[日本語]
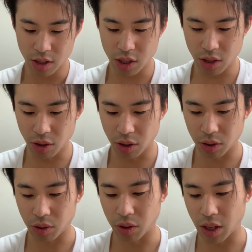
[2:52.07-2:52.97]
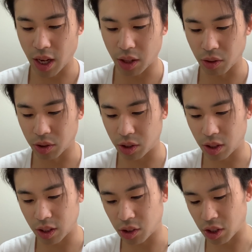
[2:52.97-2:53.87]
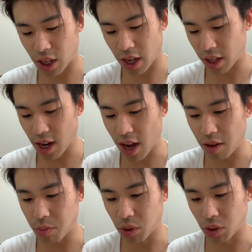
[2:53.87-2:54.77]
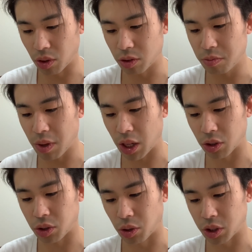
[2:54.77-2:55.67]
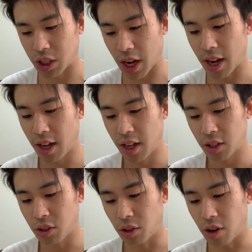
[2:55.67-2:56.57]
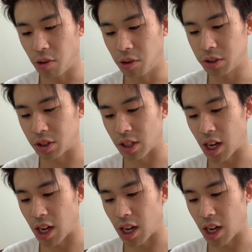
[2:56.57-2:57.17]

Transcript: ジオと、えっ、ー、と、ジオじゃない、外務の運命の勝者と、オーズ、